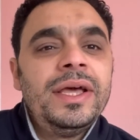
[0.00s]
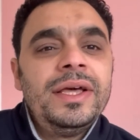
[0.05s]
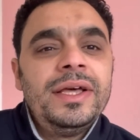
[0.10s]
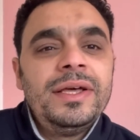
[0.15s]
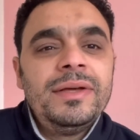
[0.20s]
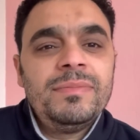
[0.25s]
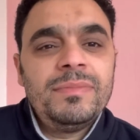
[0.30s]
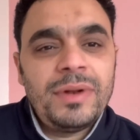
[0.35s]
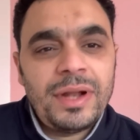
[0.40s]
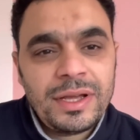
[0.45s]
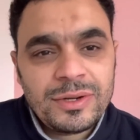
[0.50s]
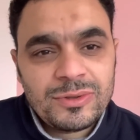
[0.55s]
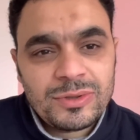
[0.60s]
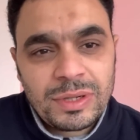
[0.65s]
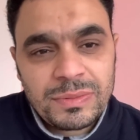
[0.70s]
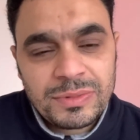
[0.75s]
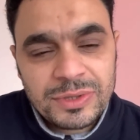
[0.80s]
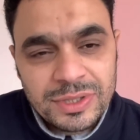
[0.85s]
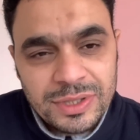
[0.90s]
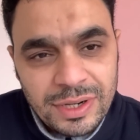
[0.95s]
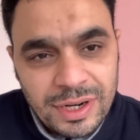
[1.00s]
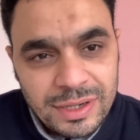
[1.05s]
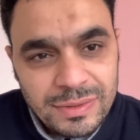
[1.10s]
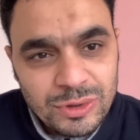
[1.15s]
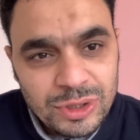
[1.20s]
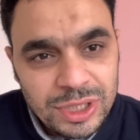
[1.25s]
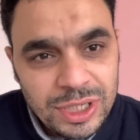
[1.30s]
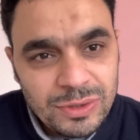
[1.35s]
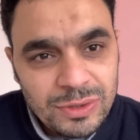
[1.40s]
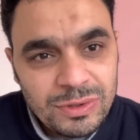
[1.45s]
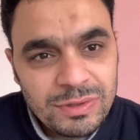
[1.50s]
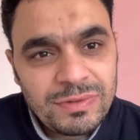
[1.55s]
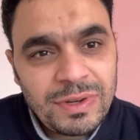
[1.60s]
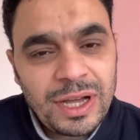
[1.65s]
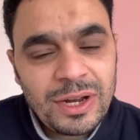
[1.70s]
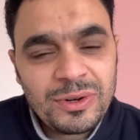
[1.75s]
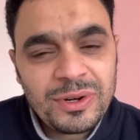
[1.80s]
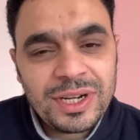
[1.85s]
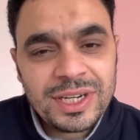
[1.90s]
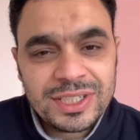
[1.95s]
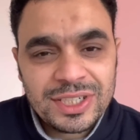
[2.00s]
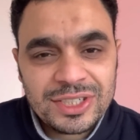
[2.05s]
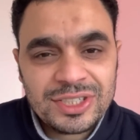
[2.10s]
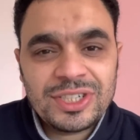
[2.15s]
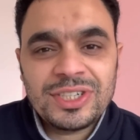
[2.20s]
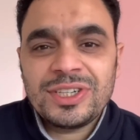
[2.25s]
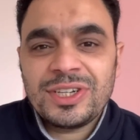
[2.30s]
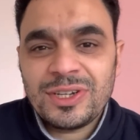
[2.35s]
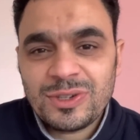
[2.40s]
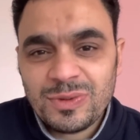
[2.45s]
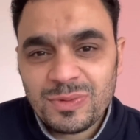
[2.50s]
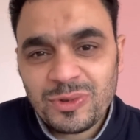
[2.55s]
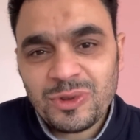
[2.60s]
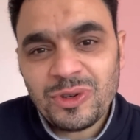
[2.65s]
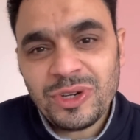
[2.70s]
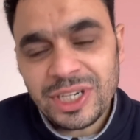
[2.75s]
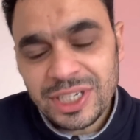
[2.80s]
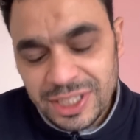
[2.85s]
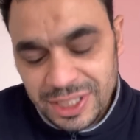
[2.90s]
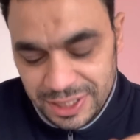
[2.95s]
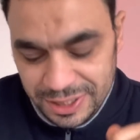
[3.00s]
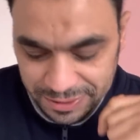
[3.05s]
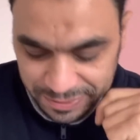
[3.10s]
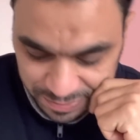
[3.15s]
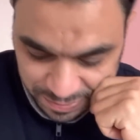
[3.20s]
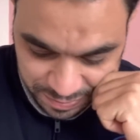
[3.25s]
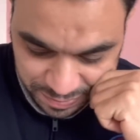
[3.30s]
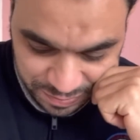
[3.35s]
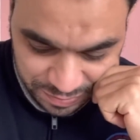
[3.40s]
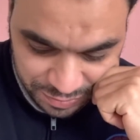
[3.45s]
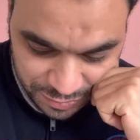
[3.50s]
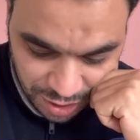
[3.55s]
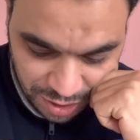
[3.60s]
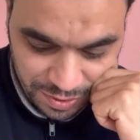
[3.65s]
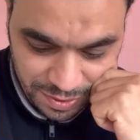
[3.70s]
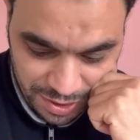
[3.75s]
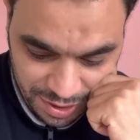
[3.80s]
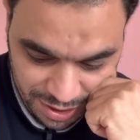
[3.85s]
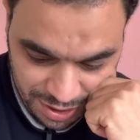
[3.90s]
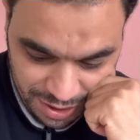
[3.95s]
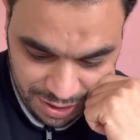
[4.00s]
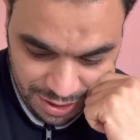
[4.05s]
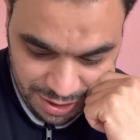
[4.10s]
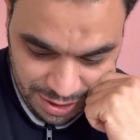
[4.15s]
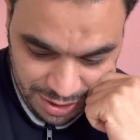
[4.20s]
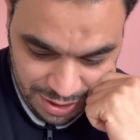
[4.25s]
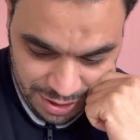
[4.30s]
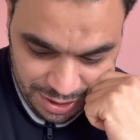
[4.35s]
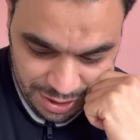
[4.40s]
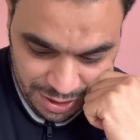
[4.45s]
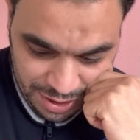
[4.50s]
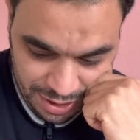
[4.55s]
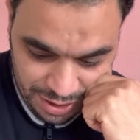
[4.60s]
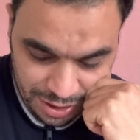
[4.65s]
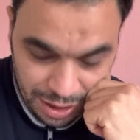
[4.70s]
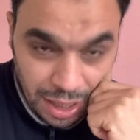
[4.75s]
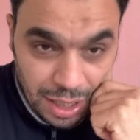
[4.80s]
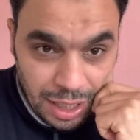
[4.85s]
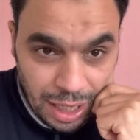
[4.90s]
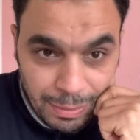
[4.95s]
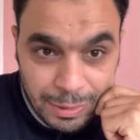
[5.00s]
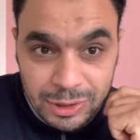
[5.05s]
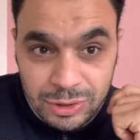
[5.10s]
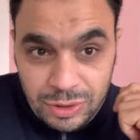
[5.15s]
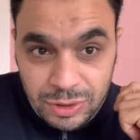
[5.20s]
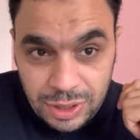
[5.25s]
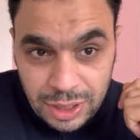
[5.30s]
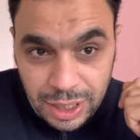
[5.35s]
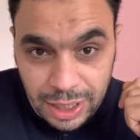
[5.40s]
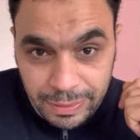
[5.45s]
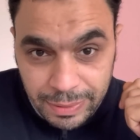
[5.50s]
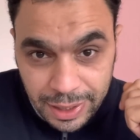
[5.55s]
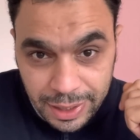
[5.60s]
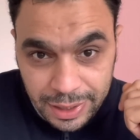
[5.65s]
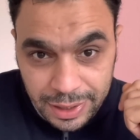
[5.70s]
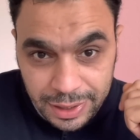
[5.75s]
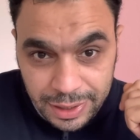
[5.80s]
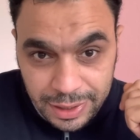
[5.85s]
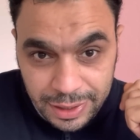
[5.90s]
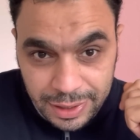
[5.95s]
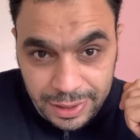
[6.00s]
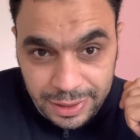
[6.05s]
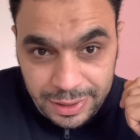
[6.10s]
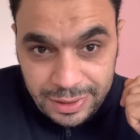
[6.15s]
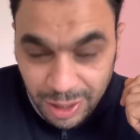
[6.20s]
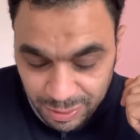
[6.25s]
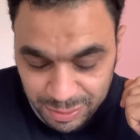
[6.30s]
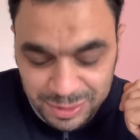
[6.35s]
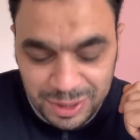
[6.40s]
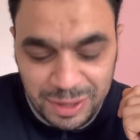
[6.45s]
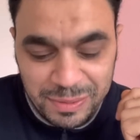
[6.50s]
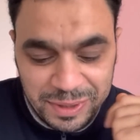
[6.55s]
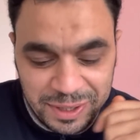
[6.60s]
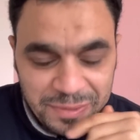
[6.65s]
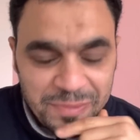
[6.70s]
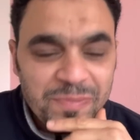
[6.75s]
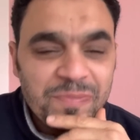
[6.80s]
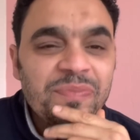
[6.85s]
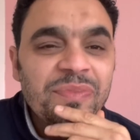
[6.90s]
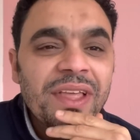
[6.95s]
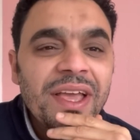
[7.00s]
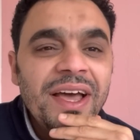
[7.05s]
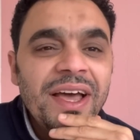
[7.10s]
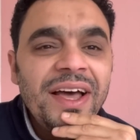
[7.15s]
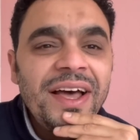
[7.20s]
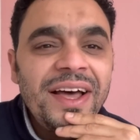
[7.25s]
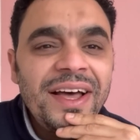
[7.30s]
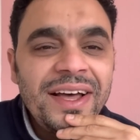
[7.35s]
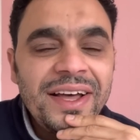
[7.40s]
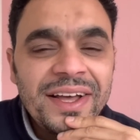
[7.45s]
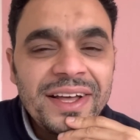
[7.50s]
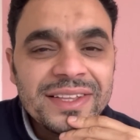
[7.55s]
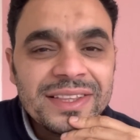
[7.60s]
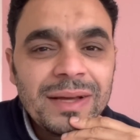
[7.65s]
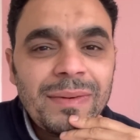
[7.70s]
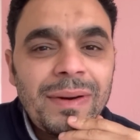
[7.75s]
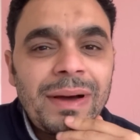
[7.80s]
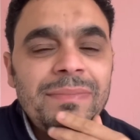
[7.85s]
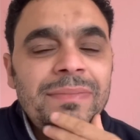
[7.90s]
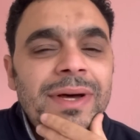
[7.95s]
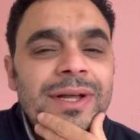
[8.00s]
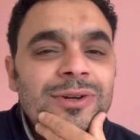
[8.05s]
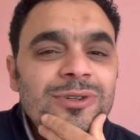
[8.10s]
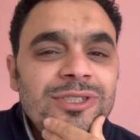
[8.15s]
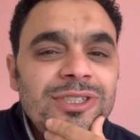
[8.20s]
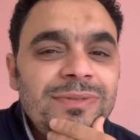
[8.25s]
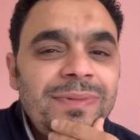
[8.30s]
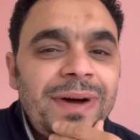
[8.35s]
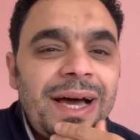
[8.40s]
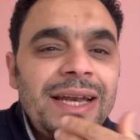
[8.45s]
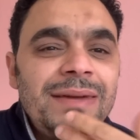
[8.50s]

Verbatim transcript: بلايك وسبسكرايب وشير وتفعلوا الجرس عشان يجي لكم كل جديد طيب عملتوا كده يا جماعه طب تمام آه طبعا بقى نخش بقى على